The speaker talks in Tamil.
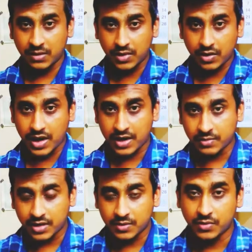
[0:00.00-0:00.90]
நீங்கள் சொன்ன
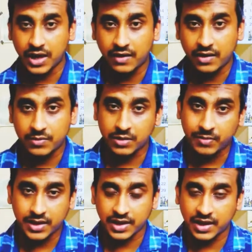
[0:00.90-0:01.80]
மாதிரி அரை மணி நேரத்துக்கு
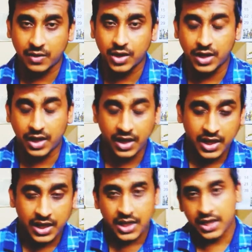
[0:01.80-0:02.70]
முன்னாடி நான் வரும்போது பார்த்தீங்கன்னா
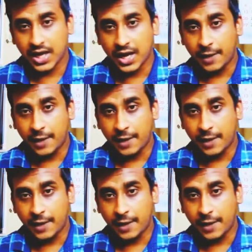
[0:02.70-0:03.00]
அவ்வளவுதான்